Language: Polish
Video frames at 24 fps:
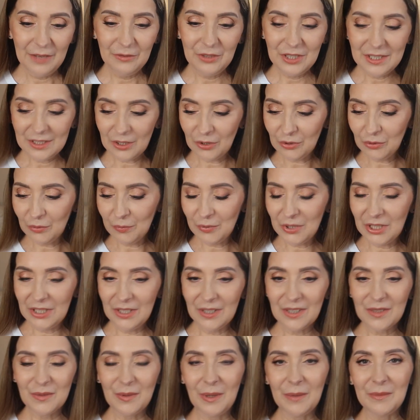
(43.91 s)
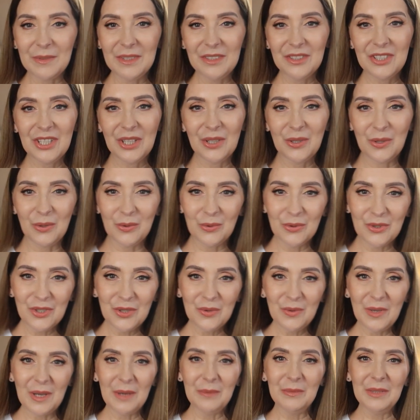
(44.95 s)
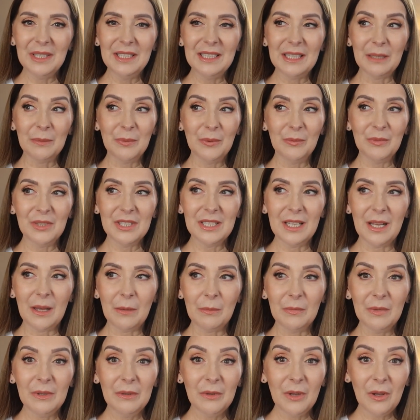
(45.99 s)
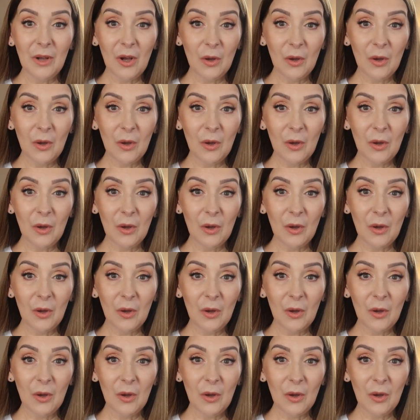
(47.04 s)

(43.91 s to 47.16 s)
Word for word: Wszystko tu przyniosłam, czego użyłam i tak pomyślałam,